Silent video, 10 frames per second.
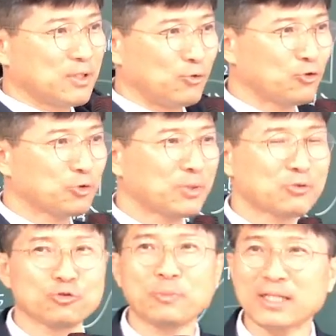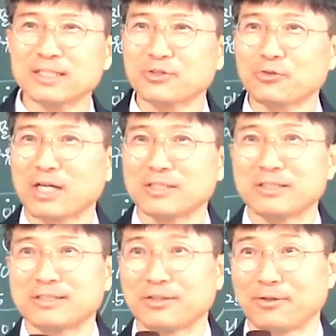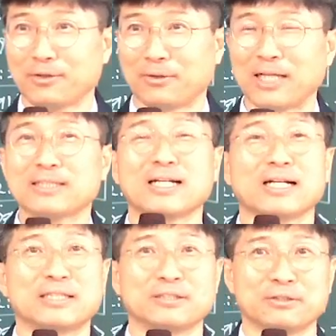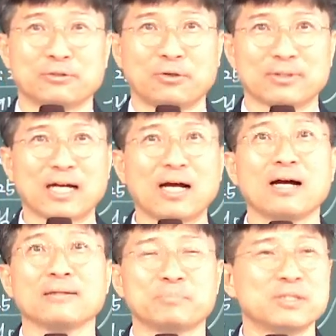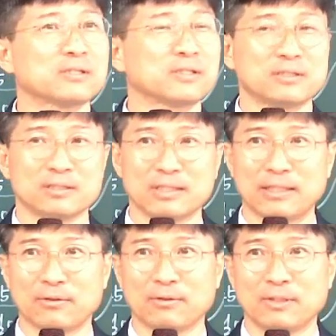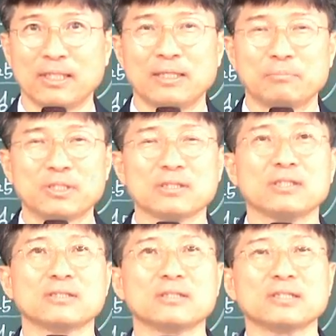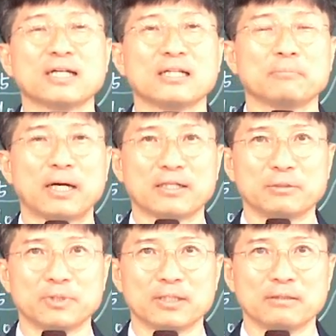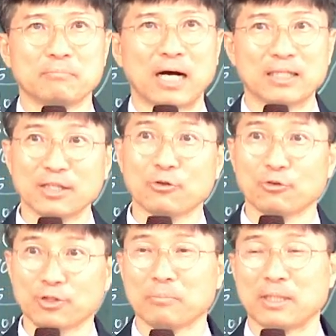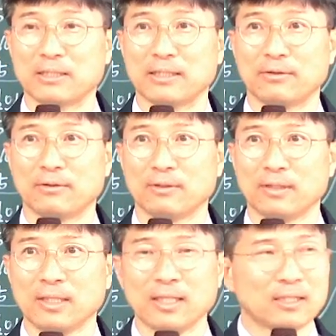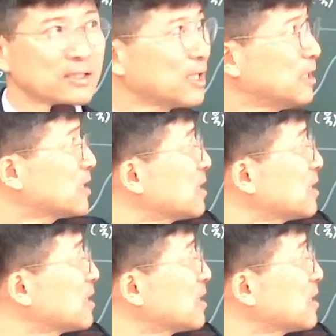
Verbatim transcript: 유튜브에 수많은 지옥 간증이 있어요. 하늘나라 간증이 있고 다 비성경적이에요. 비성경적이라는 말의 의미는 마귀의 교리라는 말이에요. 그러니까 이렇게